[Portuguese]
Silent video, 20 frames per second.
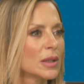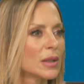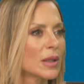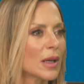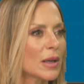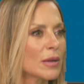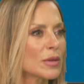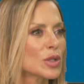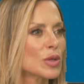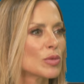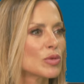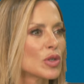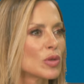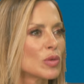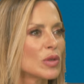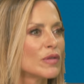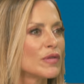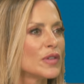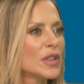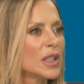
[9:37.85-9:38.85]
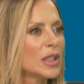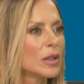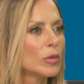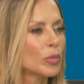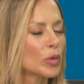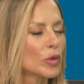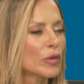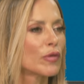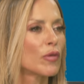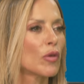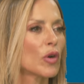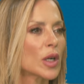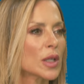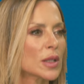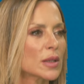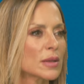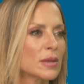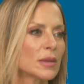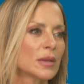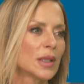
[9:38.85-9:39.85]
É? Substituir viril por
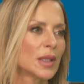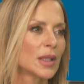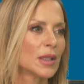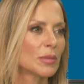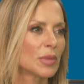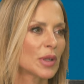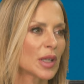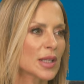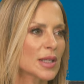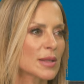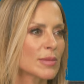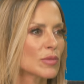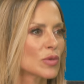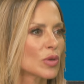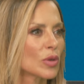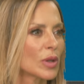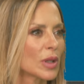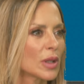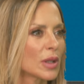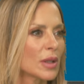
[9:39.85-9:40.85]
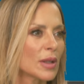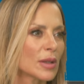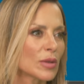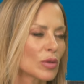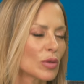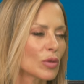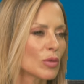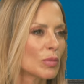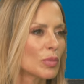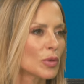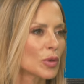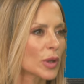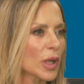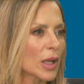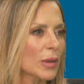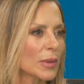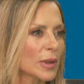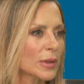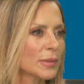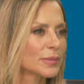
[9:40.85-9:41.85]
forte parece-me todo um
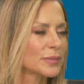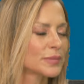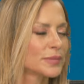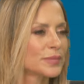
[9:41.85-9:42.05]
programa.